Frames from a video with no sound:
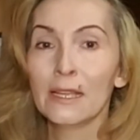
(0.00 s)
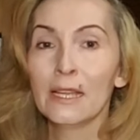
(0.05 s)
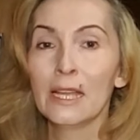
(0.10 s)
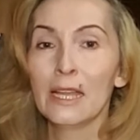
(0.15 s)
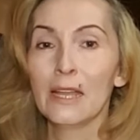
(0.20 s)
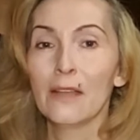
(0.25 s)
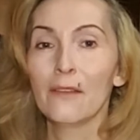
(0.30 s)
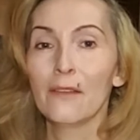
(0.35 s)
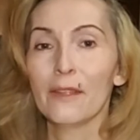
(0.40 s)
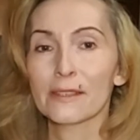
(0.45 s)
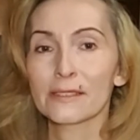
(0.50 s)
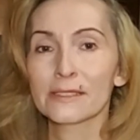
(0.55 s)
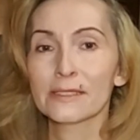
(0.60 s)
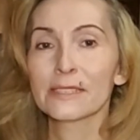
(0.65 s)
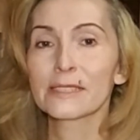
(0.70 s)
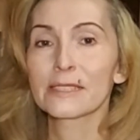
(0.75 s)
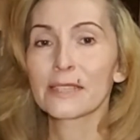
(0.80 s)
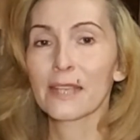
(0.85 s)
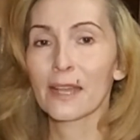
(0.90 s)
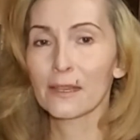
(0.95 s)
Wer das nicht
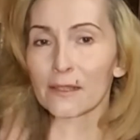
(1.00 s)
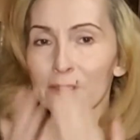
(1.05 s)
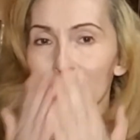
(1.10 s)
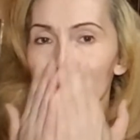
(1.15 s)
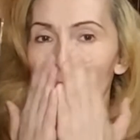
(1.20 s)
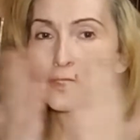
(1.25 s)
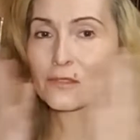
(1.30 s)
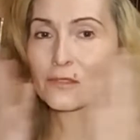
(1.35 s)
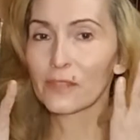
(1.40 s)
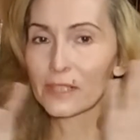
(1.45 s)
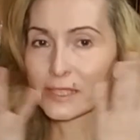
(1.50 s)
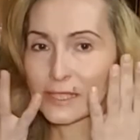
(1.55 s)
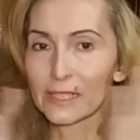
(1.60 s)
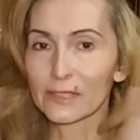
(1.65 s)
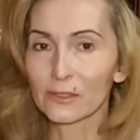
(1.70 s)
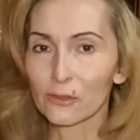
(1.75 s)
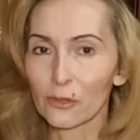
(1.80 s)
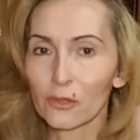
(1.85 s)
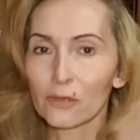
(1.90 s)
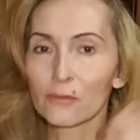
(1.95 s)
kann, sollte vielleicht dann doch
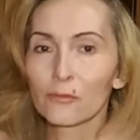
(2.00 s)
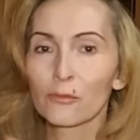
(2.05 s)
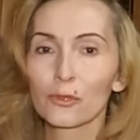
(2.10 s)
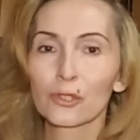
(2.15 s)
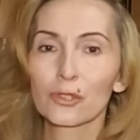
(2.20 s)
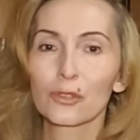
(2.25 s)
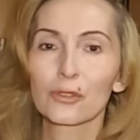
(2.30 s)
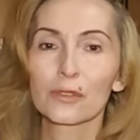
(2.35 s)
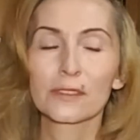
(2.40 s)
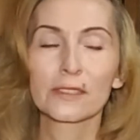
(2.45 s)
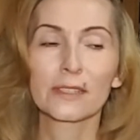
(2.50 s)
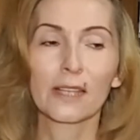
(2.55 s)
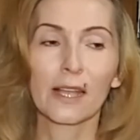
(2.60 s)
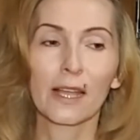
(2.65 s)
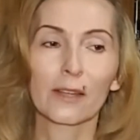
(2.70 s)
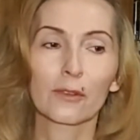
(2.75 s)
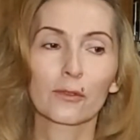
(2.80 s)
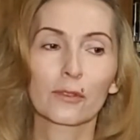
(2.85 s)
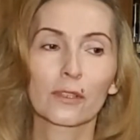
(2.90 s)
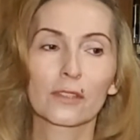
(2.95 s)
einen Mundschutz tragen
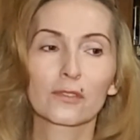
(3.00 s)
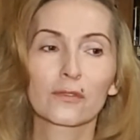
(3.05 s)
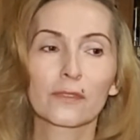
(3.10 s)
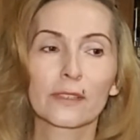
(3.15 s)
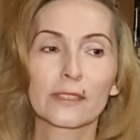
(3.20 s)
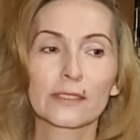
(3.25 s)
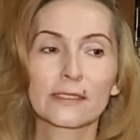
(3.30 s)
oder sowas.